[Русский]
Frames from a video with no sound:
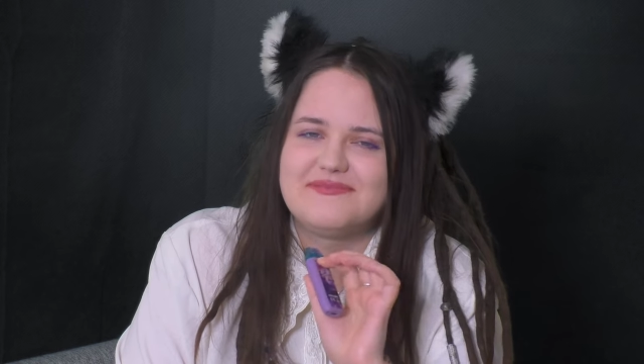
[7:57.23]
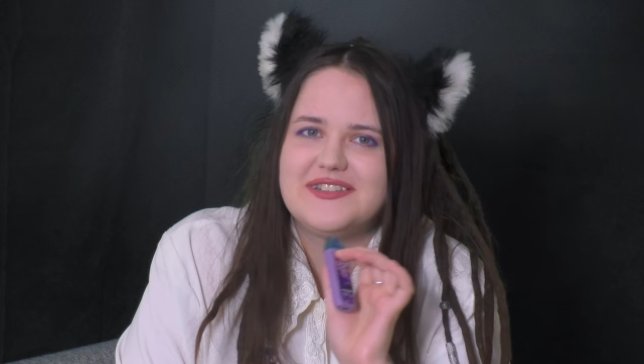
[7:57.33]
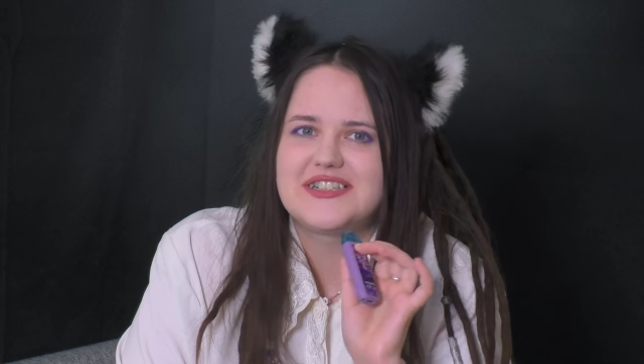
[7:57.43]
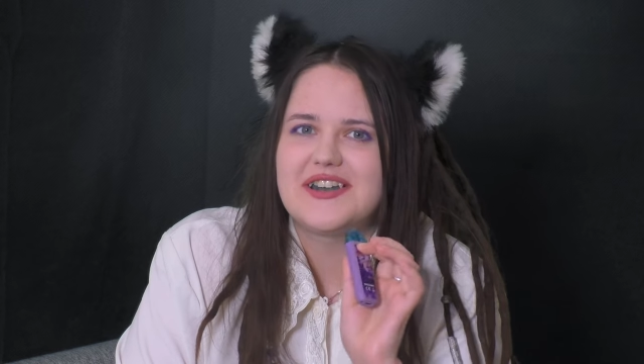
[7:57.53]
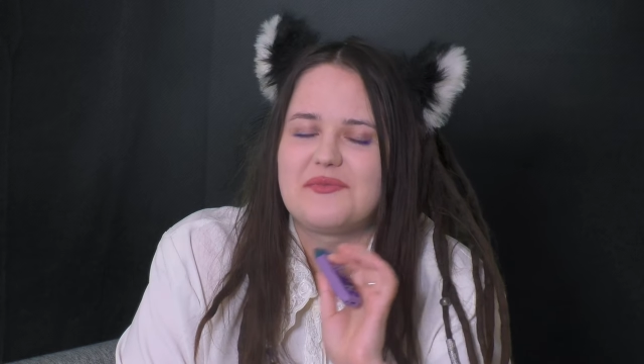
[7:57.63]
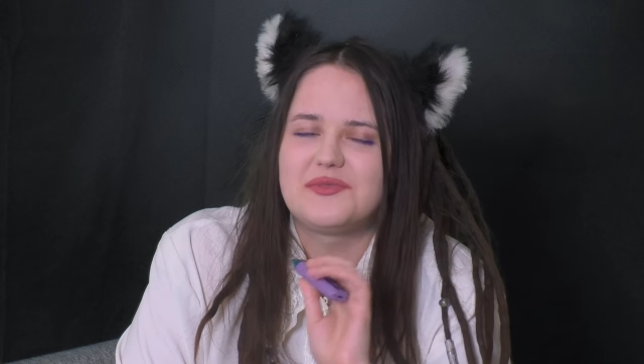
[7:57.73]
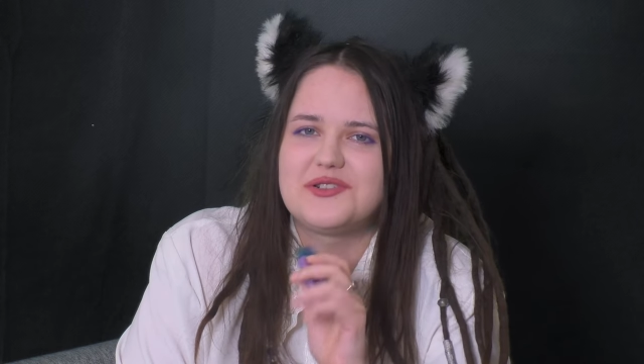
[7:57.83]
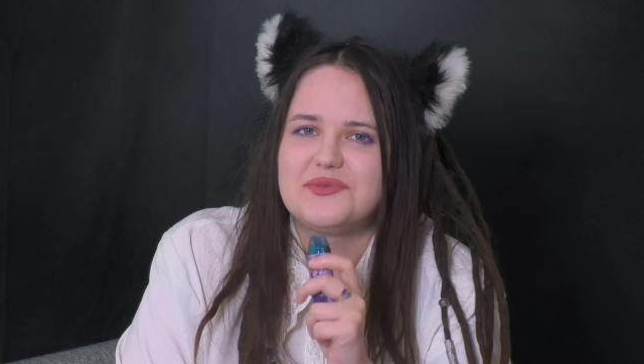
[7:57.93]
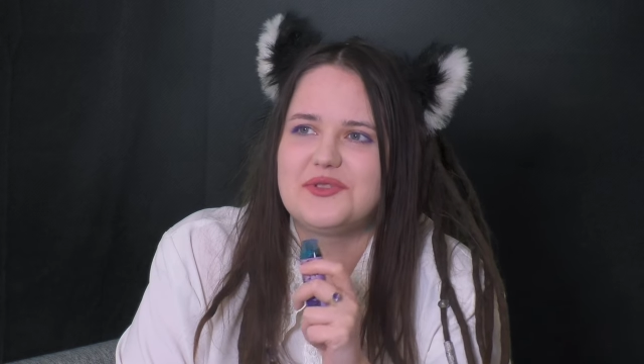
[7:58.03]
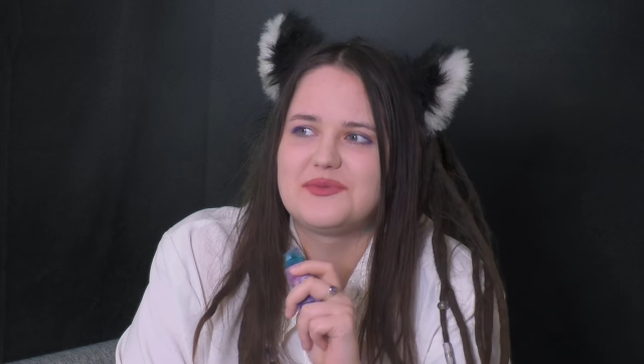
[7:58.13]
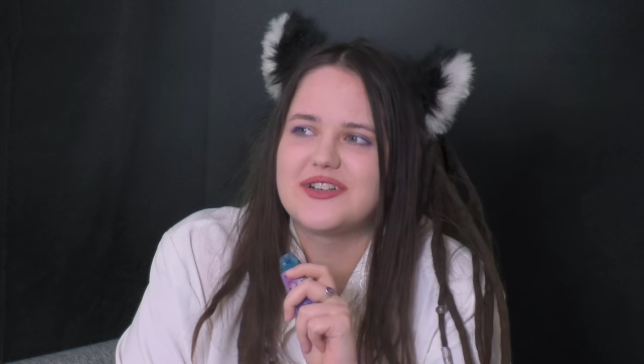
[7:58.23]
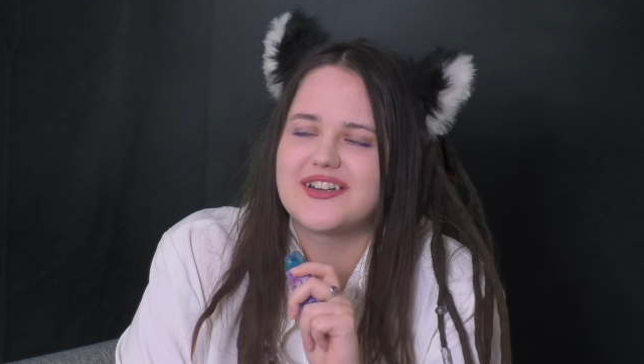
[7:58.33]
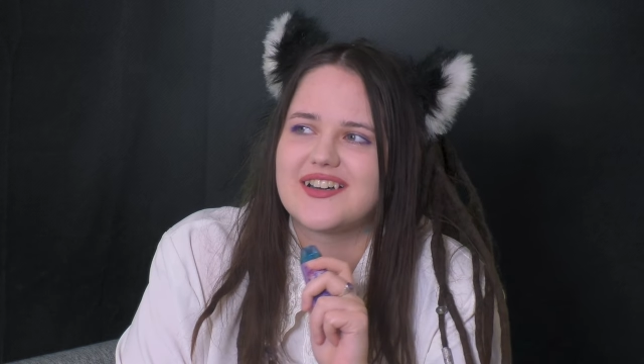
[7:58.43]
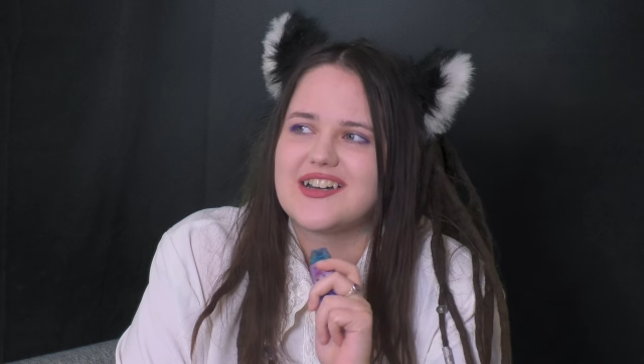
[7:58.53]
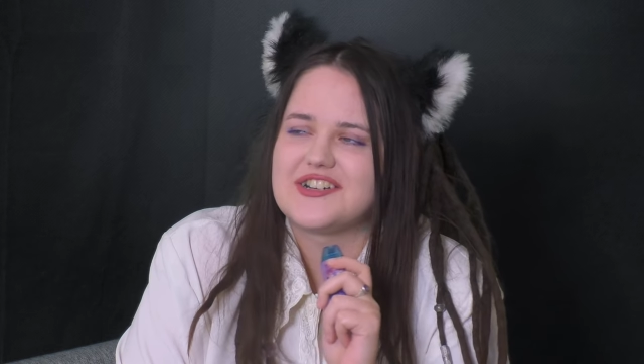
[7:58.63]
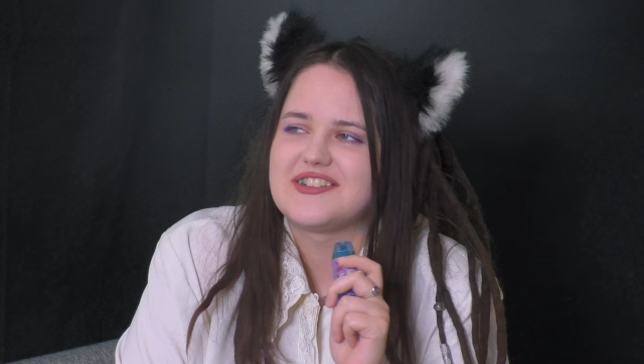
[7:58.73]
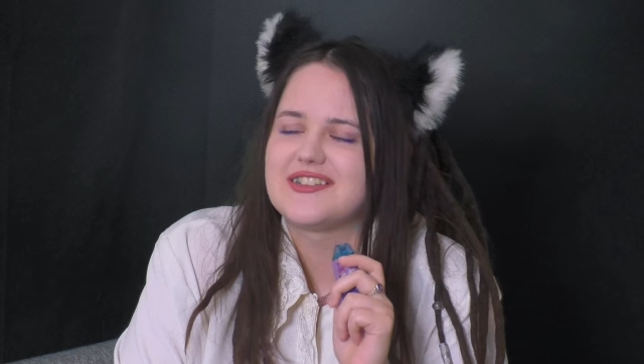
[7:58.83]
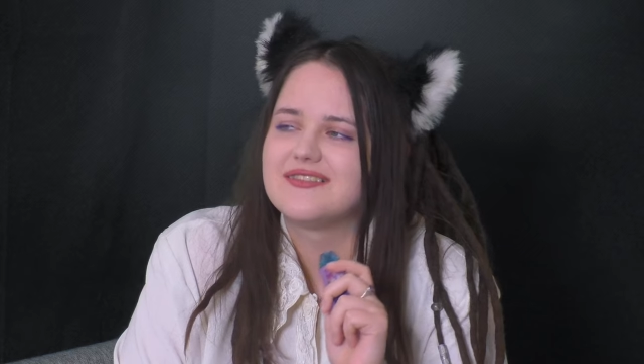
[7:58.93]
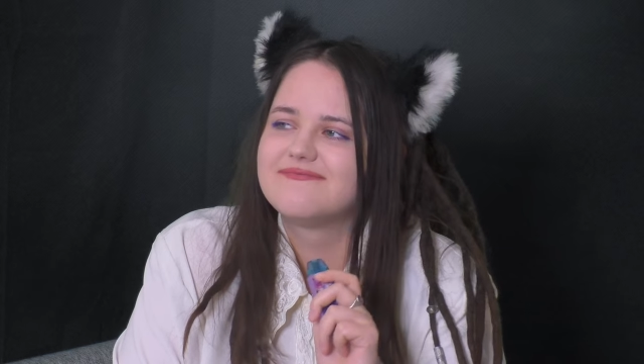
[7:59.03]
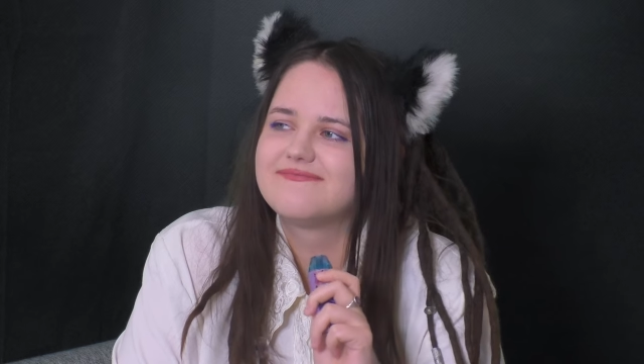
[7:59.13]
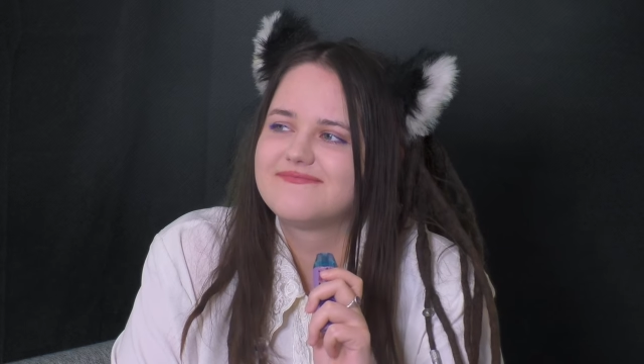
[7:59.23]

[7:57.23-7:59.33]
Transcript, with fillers: Не знаю почему, но мне так кажется.